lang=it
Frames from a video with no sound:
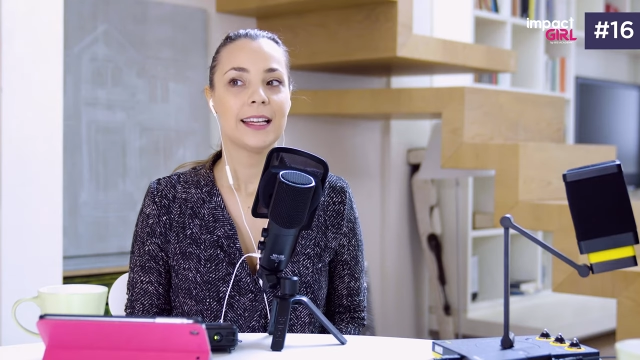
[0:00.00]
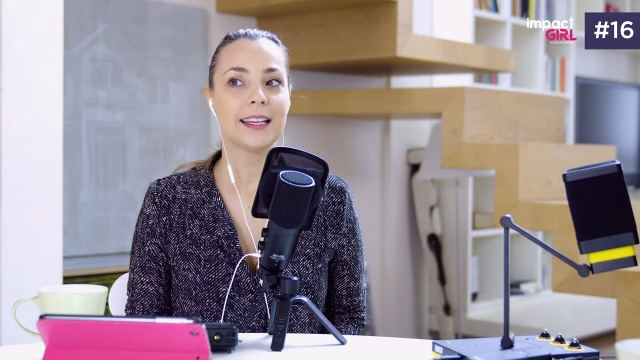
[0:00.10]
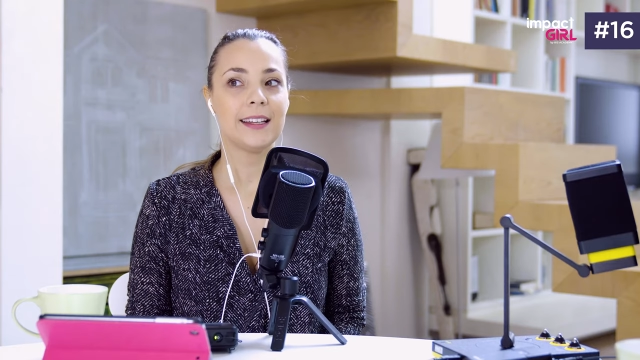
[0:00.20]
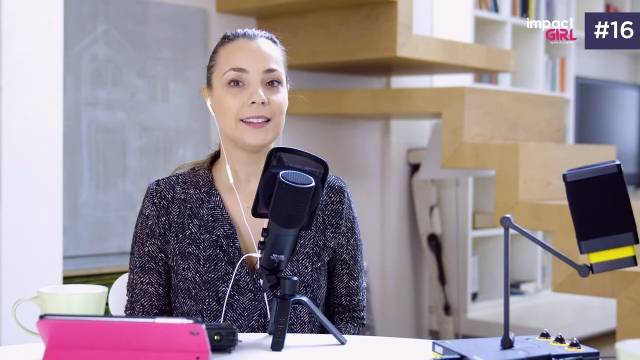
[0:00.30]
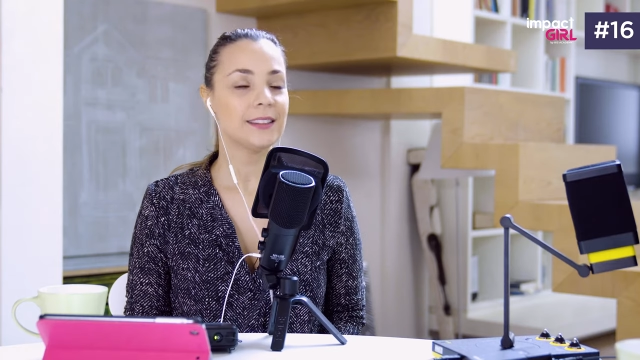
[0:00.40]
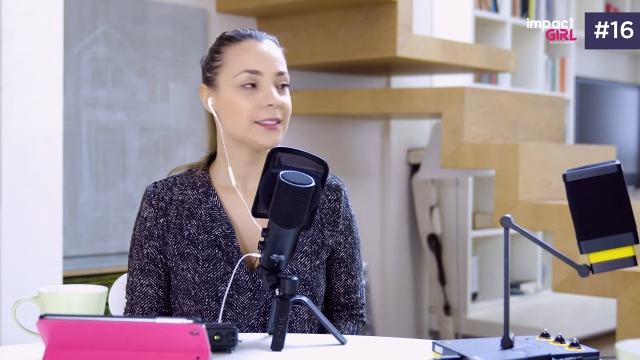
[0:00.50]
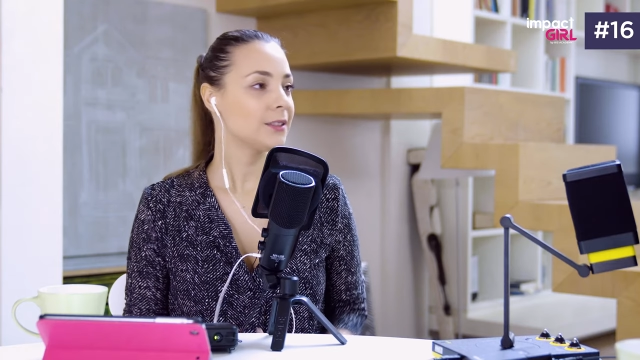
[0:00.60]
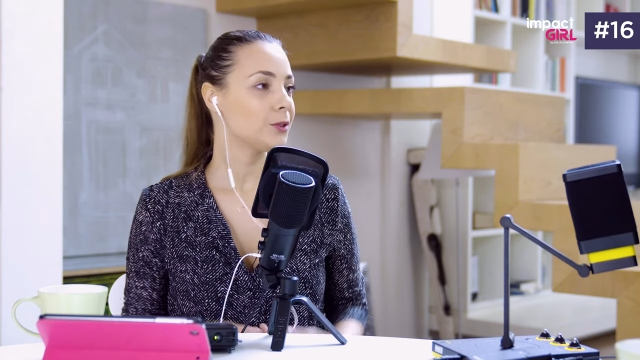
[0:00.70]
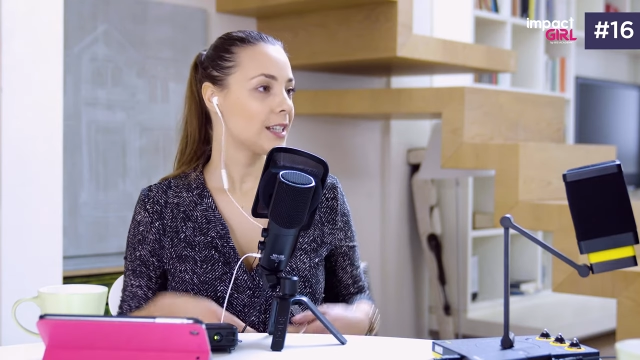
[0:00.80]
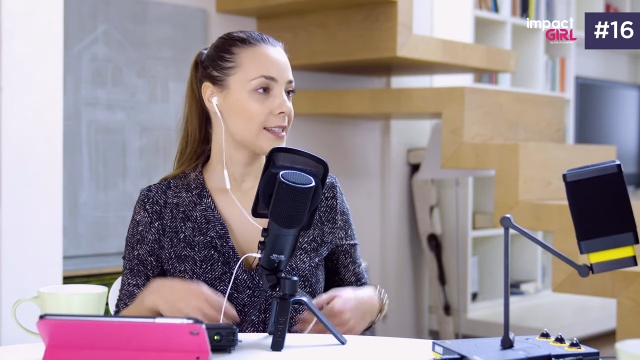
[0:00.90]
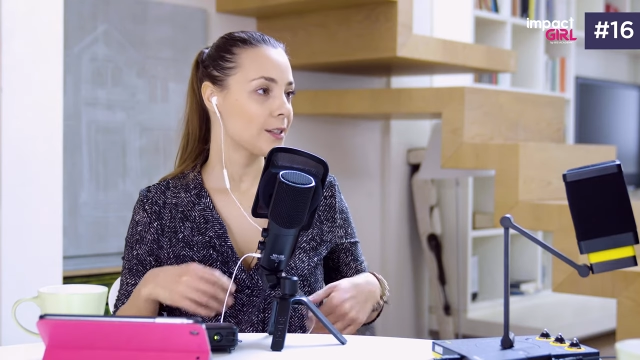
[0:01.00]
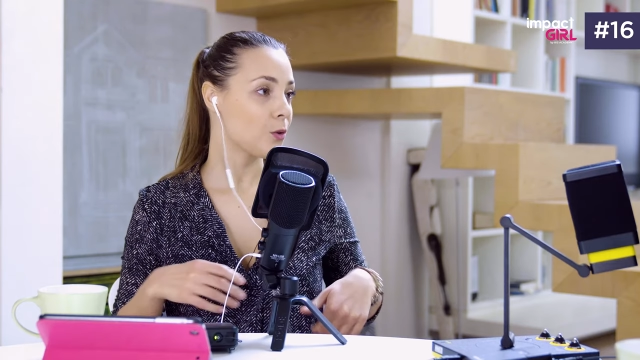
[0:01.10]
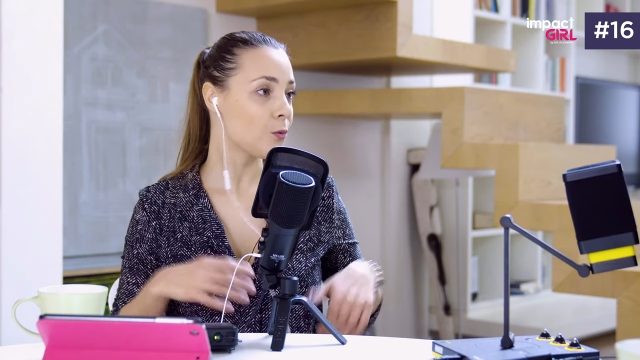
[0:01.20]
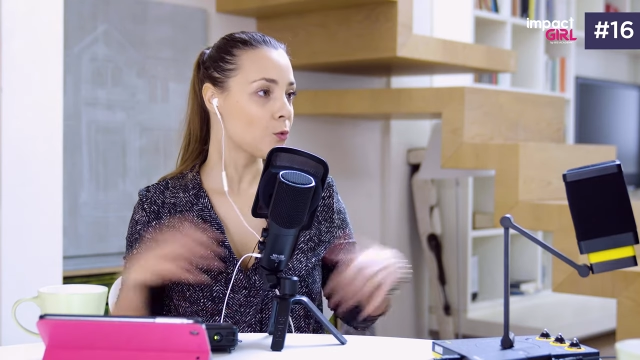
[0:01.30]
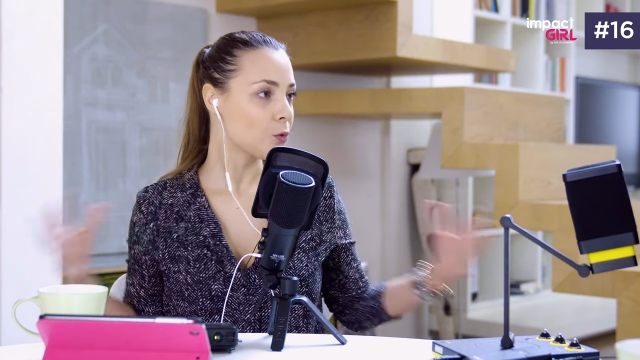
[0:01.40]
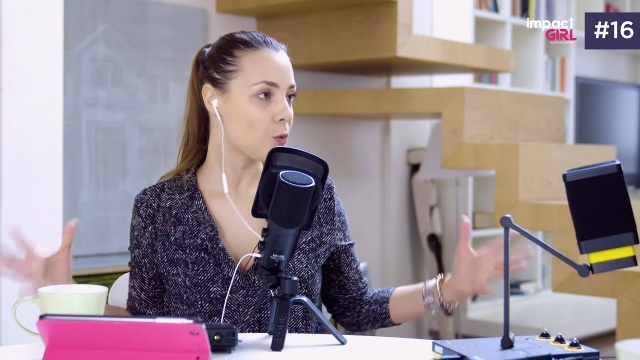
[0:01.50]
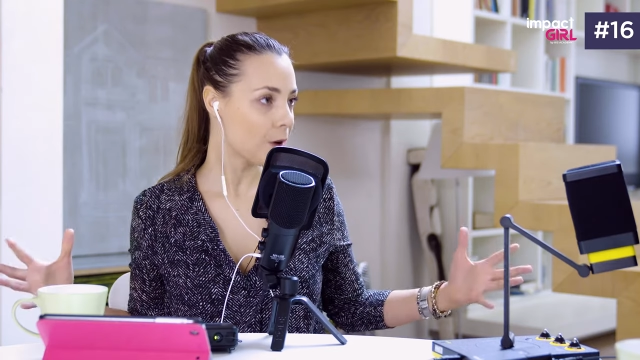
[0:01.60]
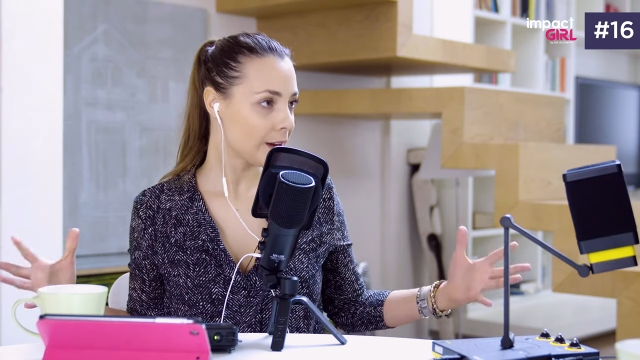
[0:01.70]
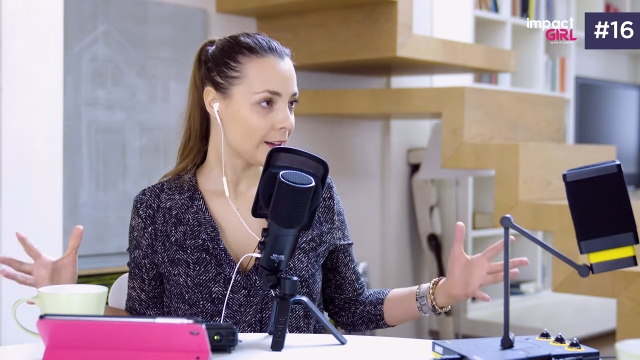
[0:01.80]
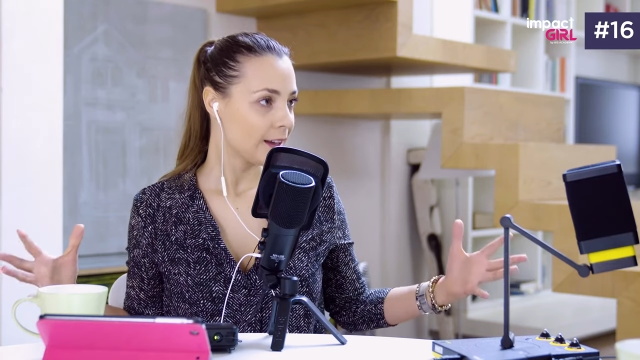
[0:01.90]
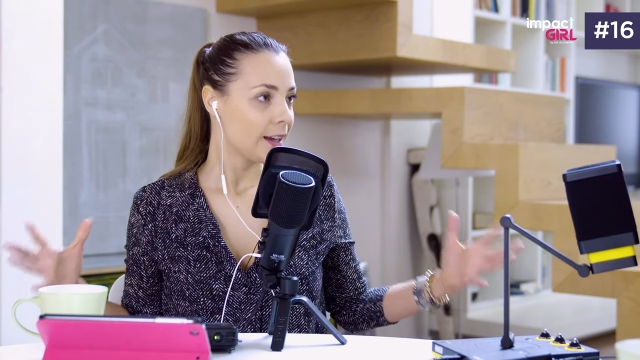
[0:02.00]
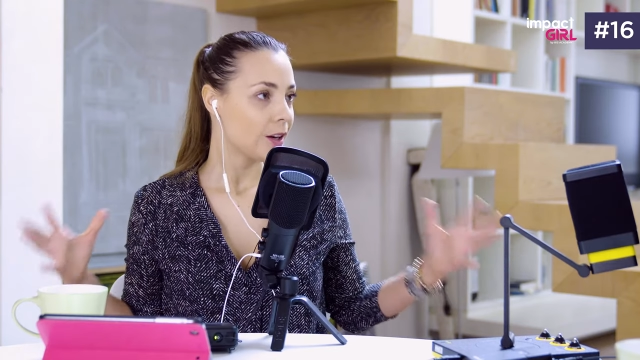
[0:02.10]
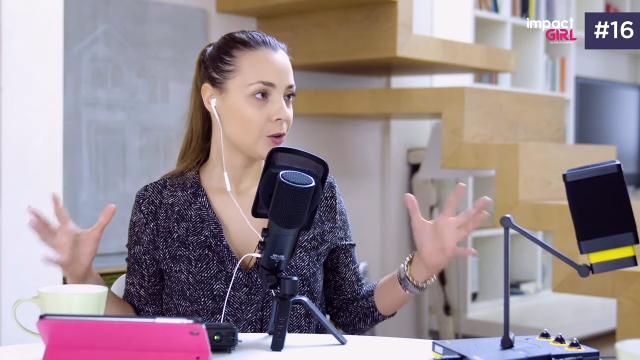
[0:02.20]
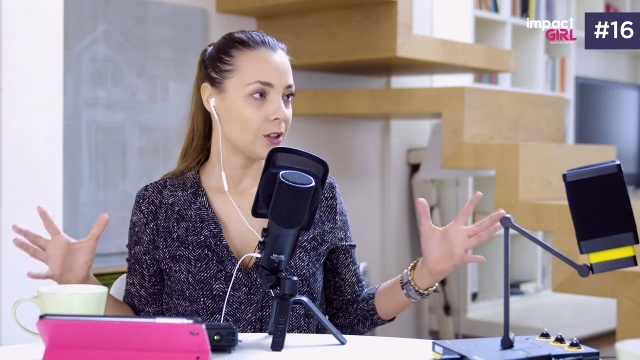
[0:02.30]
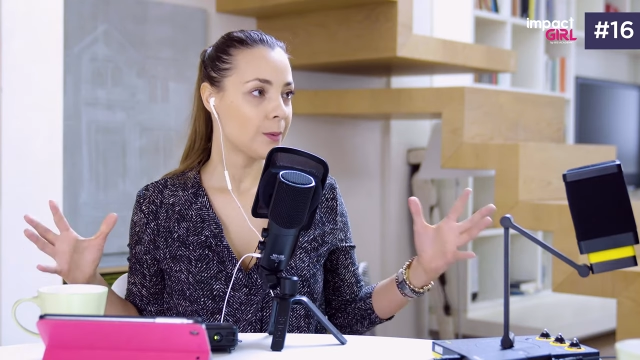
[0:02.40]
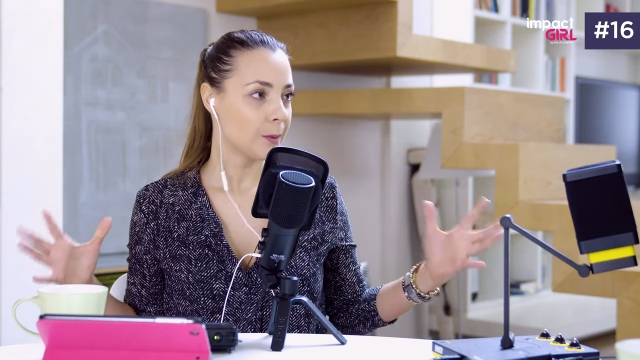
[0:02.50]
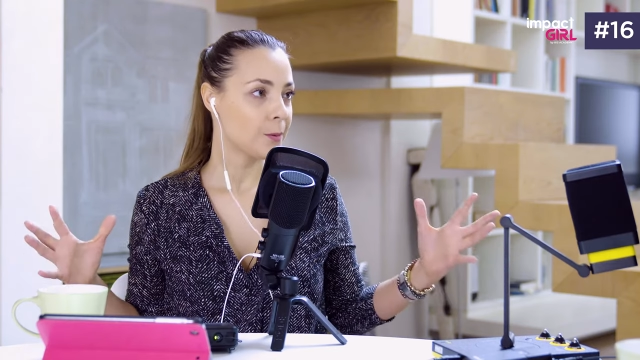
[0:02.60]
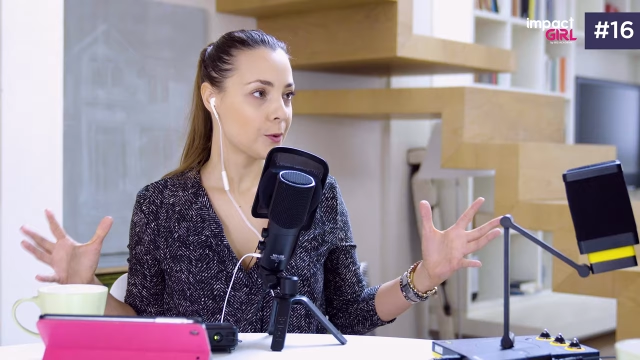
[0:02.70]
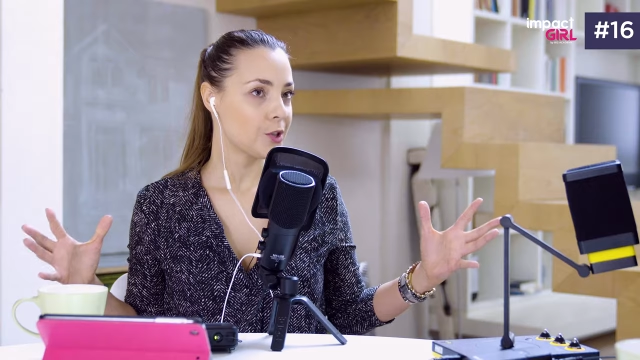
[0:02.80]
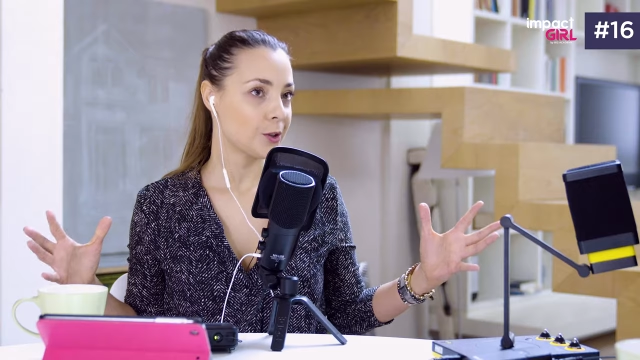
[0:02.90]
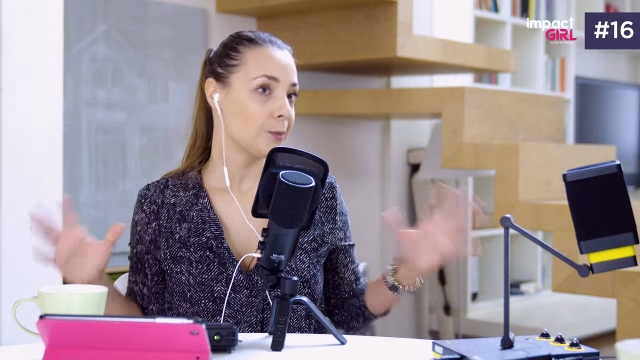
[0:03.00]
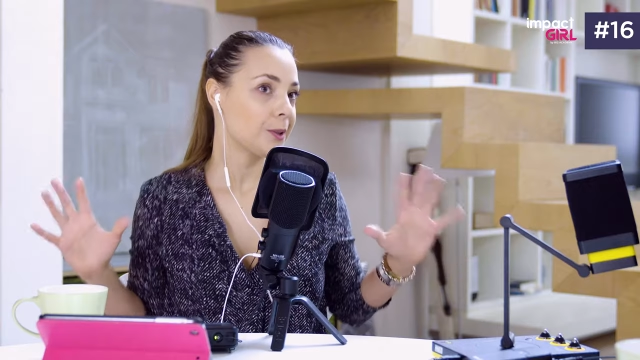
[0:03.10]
che il tentativo di essere ovunque con il proprio progetto,